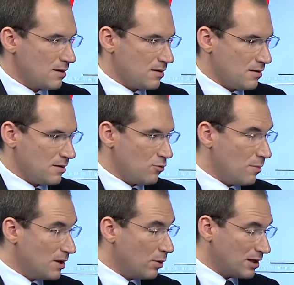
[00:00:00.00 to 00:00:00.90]
آه، آه،
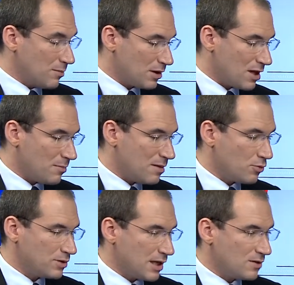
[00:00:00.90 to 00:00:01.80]
وبدولة الإمارات العربية
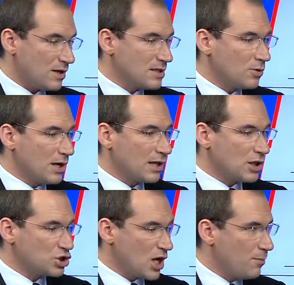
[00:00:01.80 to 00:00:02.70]
المتحدة فإذا هناك
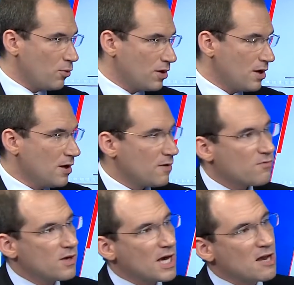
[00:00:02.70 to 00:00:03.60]
تشابك
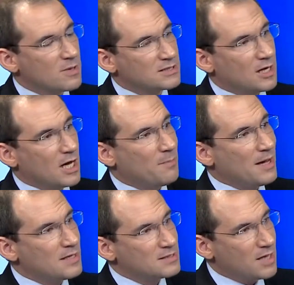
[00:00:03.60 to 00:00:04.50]
في المصالح
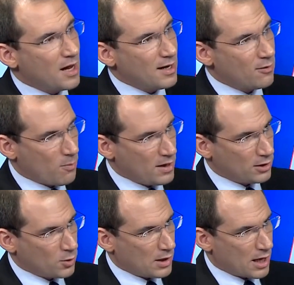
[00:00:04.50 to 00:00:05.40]
بين صالح وبين
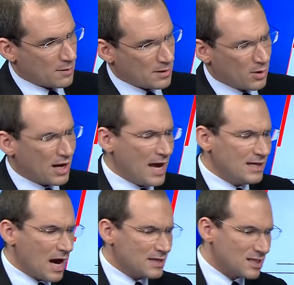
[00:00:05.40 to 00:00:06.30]
الدول العربية
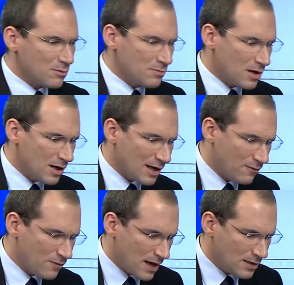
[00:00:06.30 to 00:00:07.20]
ورأينا أكثر من مرة
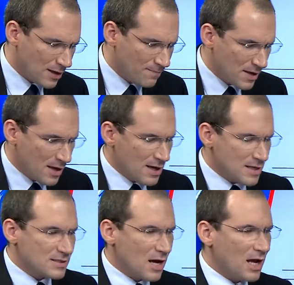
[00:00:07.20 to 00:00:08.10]
كيف أن
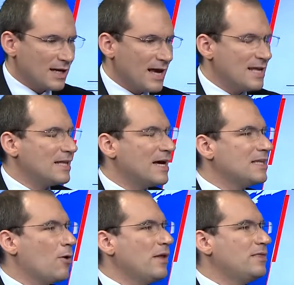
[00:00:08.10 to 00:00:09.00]
صالح كان
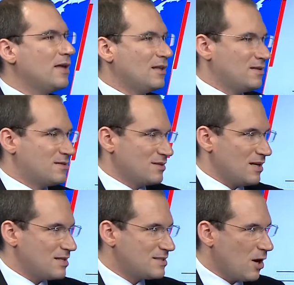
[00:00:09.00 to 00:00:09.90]
يتودد
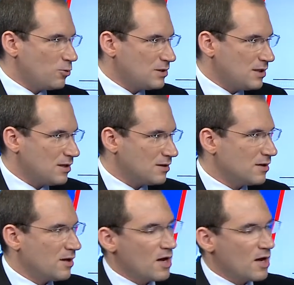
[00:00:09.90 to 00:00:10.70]
للسعوديين